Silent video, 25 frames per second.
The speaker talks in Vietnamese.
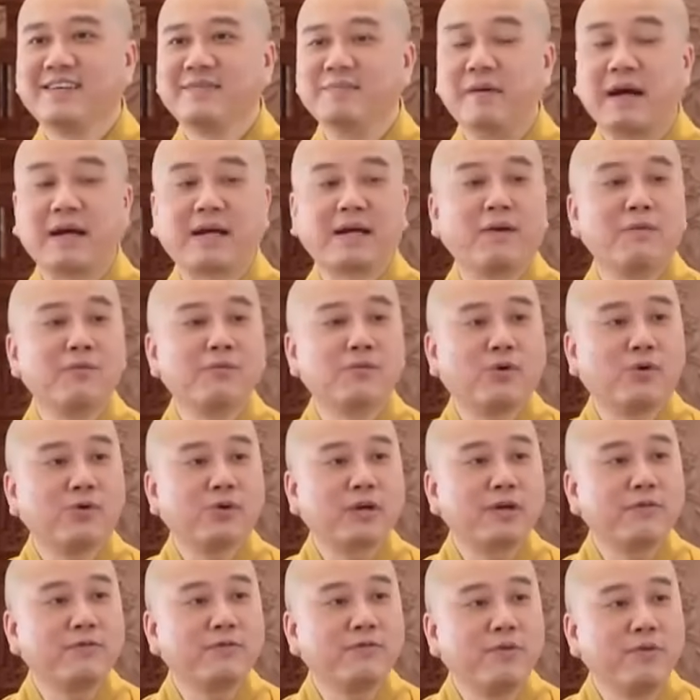mà không có
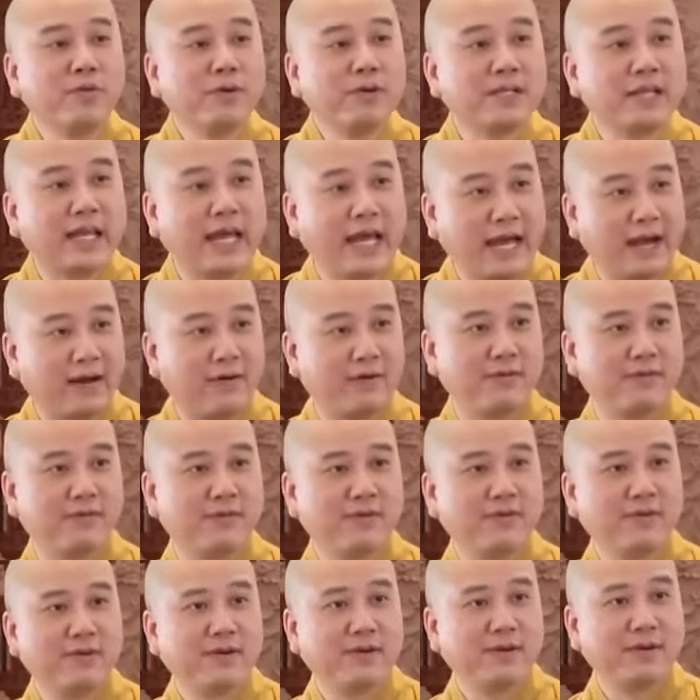cái vui nào
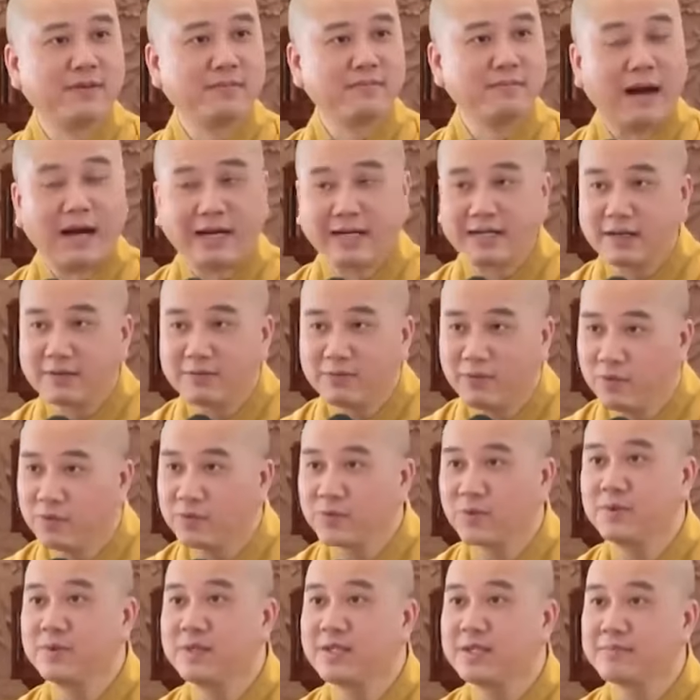bằng cái vui
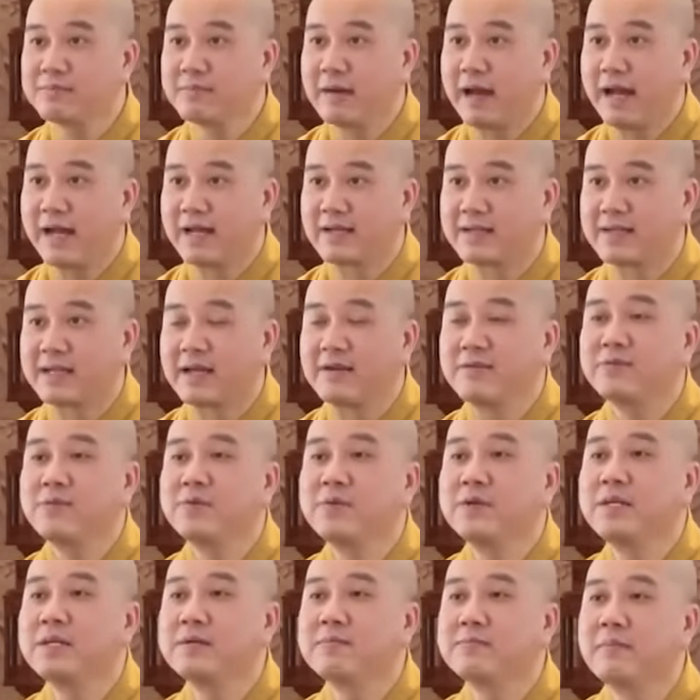của niết bàn tại
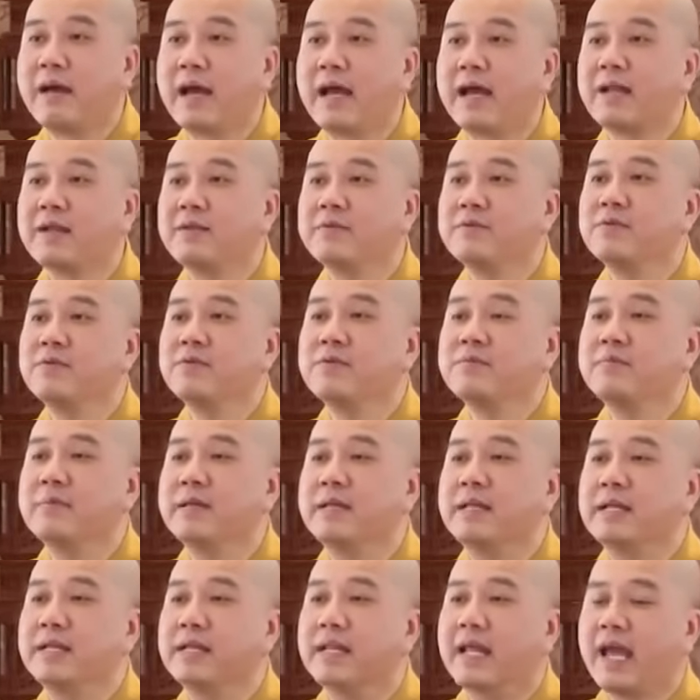vui niết bàn là vui
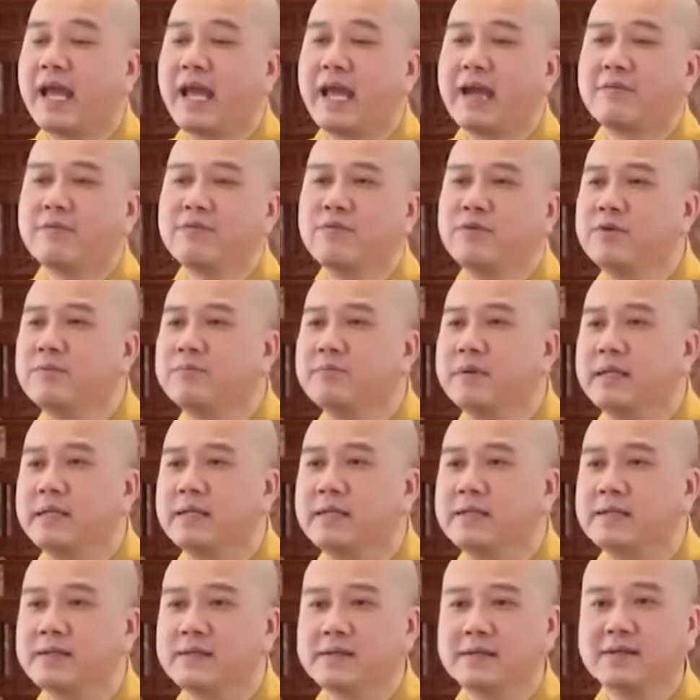bình an vui
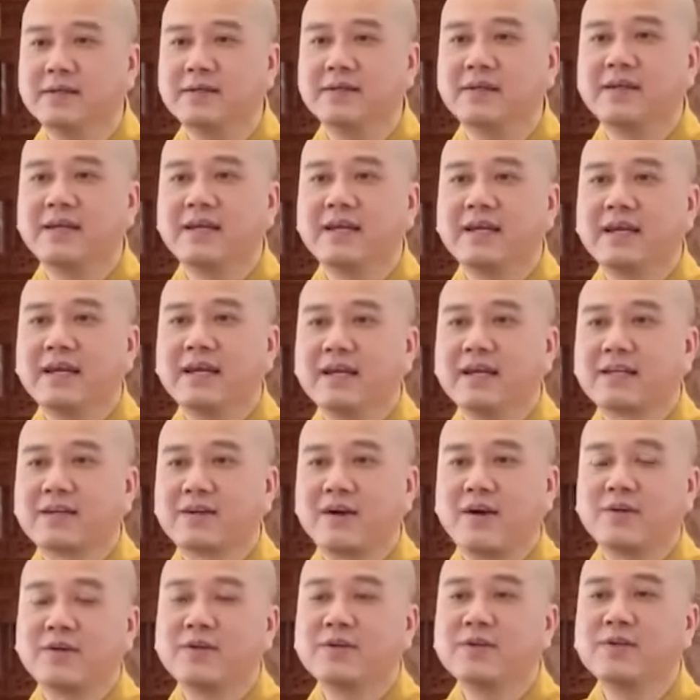bình thường
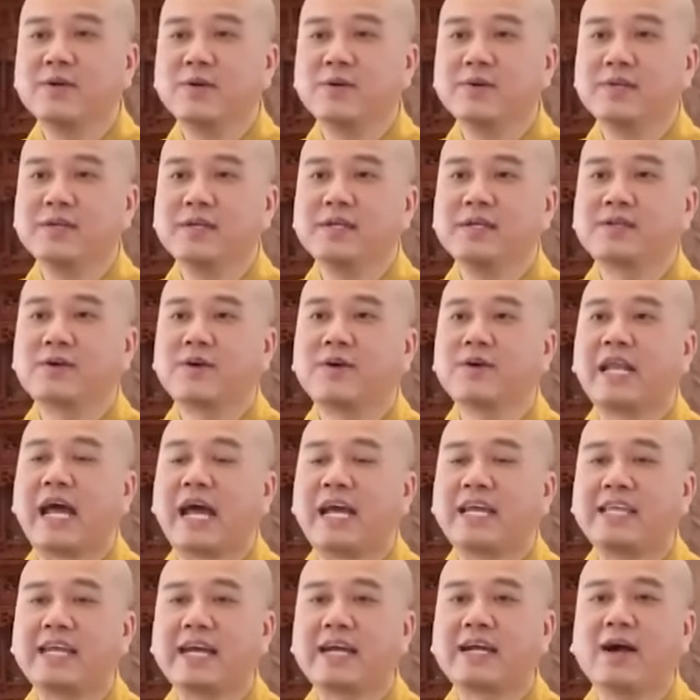còn thí dụ như có
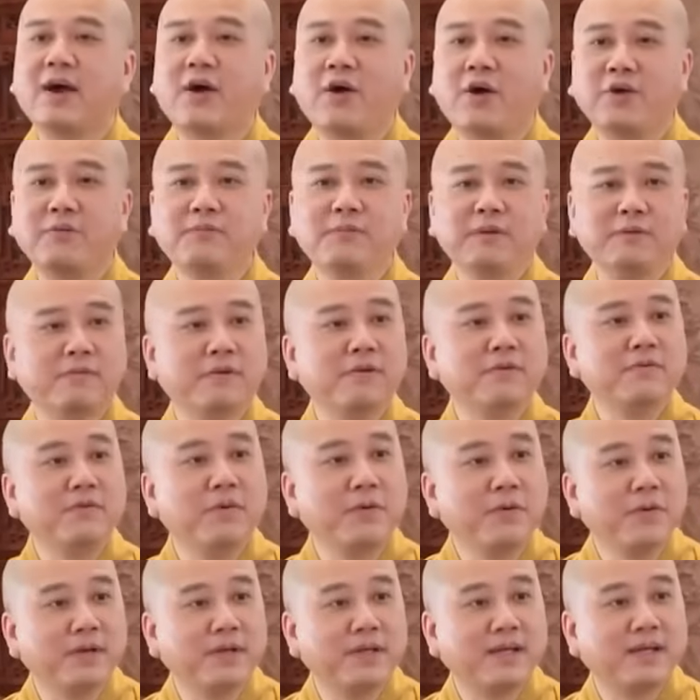đại nhạc hội mình mới
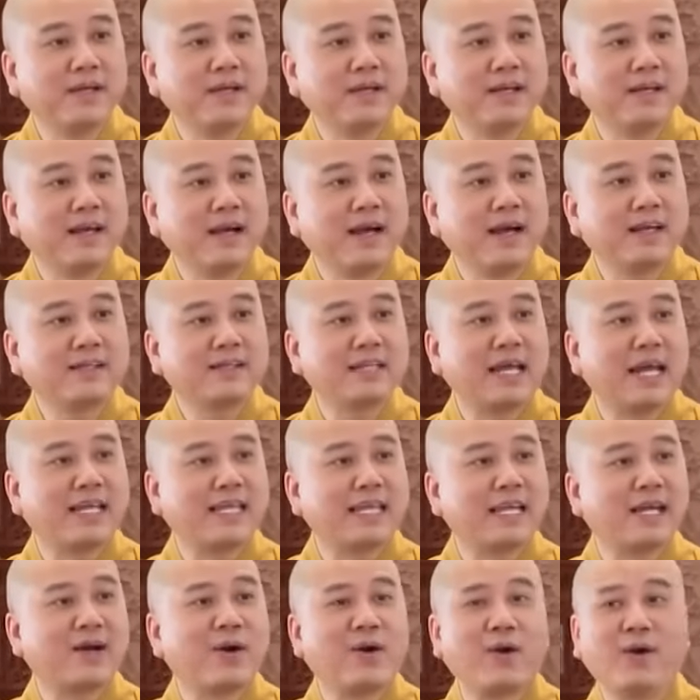vui hết đại
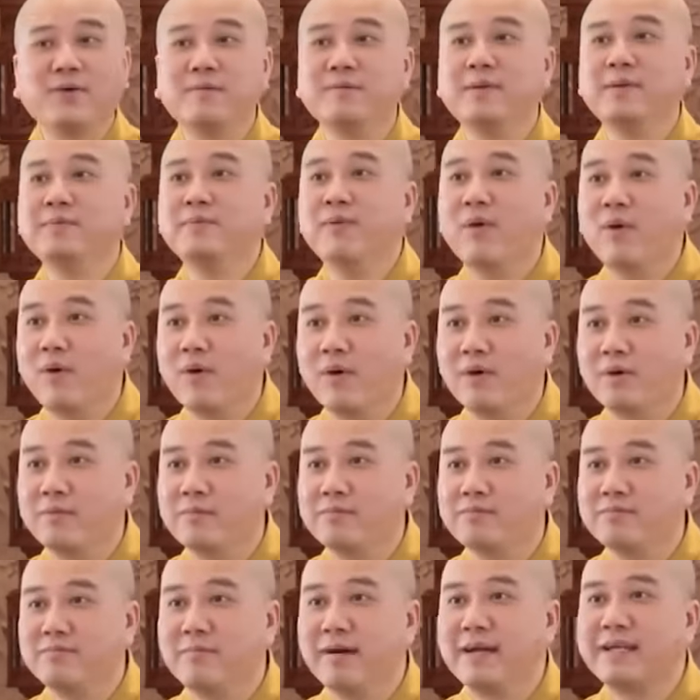nhạc hội mình
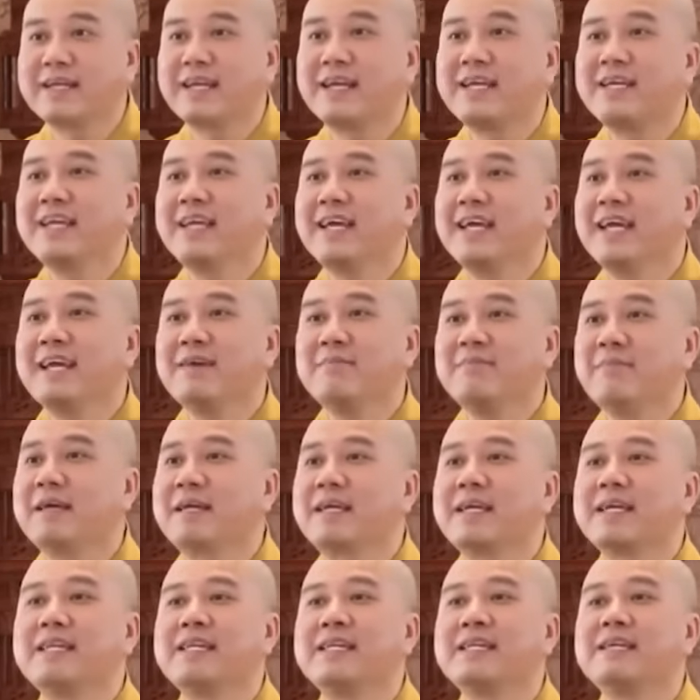buồn mấy cái mấy
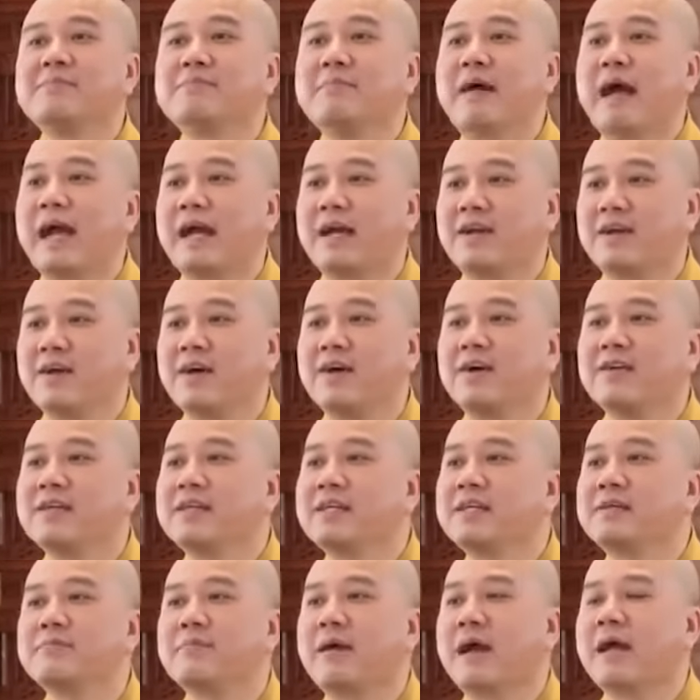cái niết bàn đó
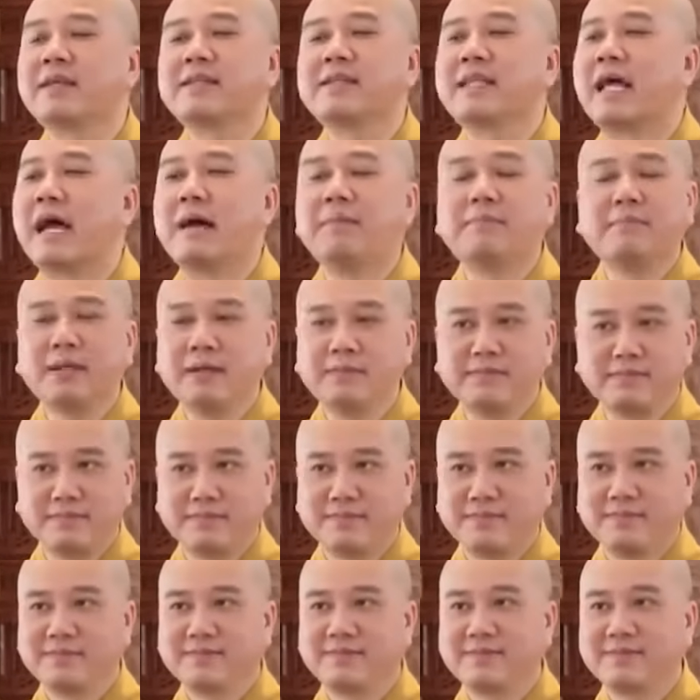niết bàn tạm lắm
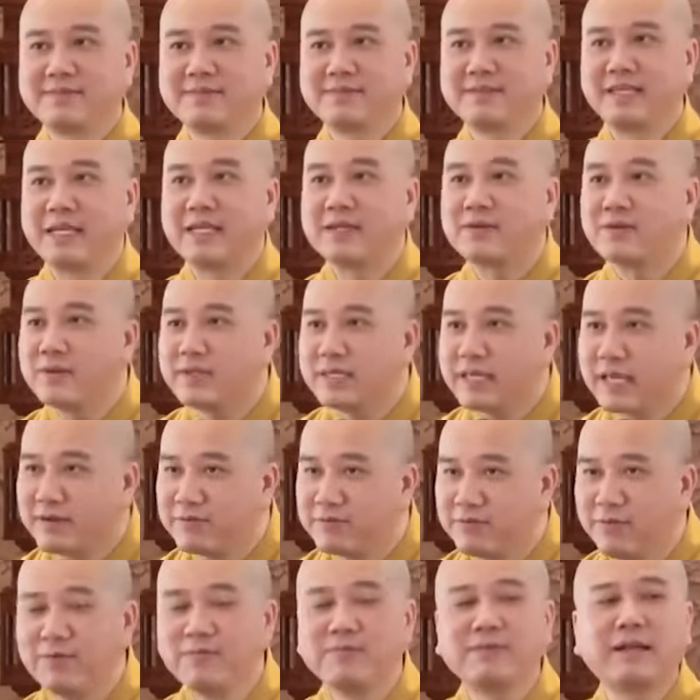chỉ có giây
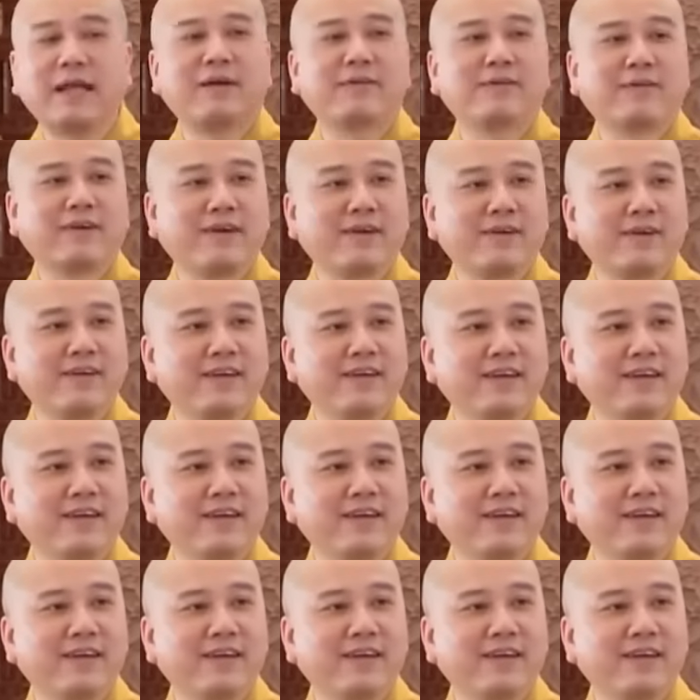phút nào thôi